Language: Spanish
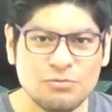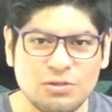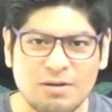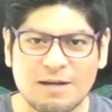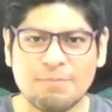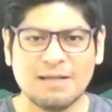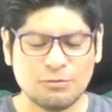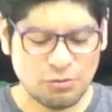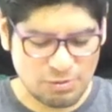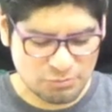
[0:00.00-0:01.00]
un dólar
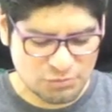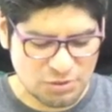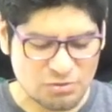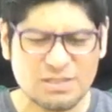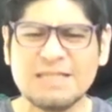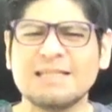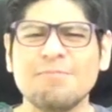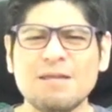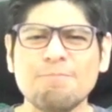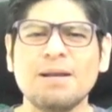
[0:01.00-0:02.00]
todos los nuevos usuarios y
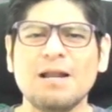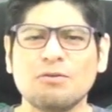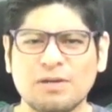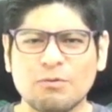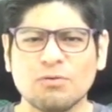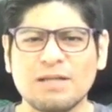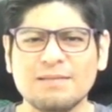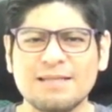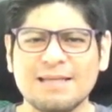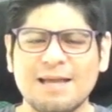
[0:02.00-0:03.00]
también para los
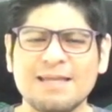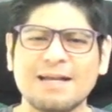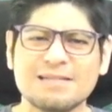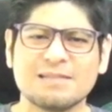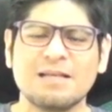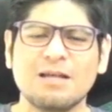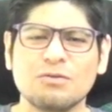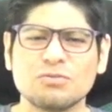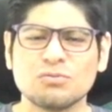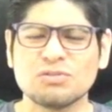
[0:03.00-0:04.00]
recurrentes que hayan
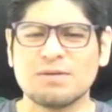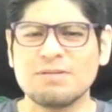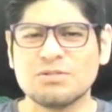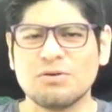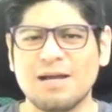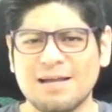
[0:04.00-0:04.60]
cancelado su servicio